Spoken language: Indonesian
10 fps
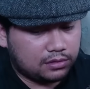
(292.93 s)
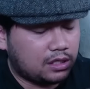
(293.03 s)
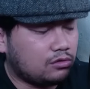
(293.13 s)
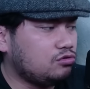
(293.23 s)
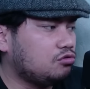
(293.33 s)

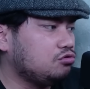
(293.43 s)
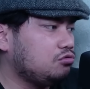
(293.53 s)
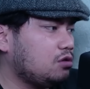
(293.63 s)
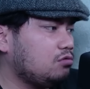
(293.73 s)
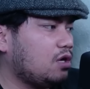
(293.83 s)
dan
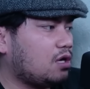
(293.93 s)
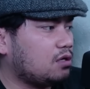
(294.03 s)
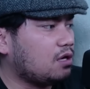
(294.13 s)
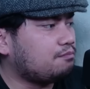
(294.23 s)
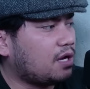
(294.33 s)
ujung-ujungnya juga
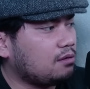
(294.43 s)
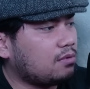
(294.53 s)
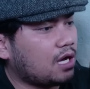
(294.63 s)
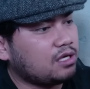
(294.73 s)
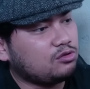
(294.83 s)
yang paling
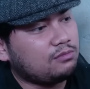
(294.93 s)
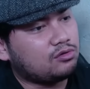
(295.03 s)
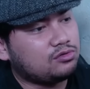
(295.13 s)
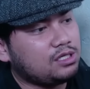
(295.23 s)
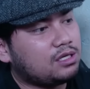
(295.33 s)
bahaya tuh
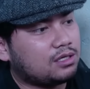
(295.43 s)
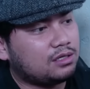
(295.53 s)
manusia